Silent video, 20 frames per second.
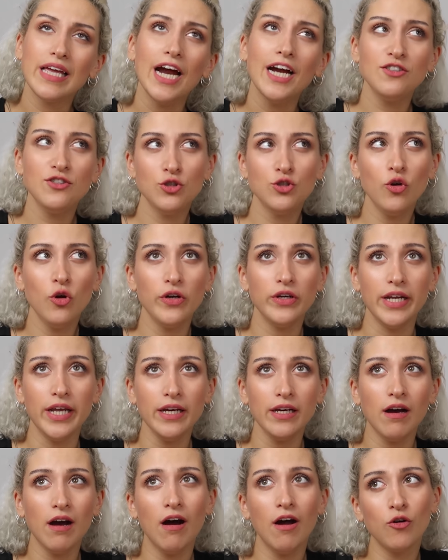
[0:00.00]
Gerçi
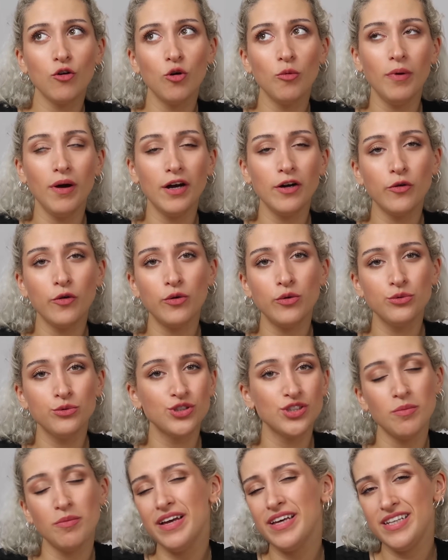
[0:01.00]
şöyle kargo margo olduğu
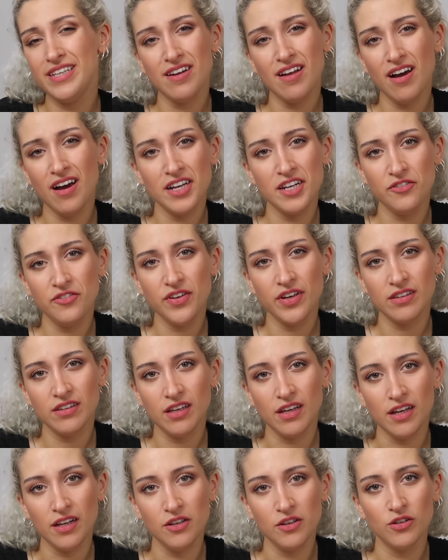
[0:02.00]
zaman yine aynı fiyata
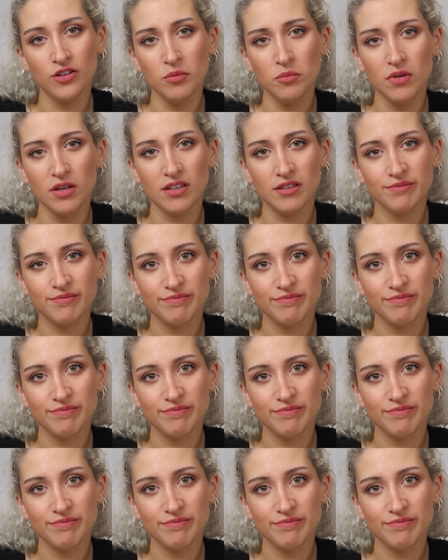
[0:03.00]
geliyor değil mi?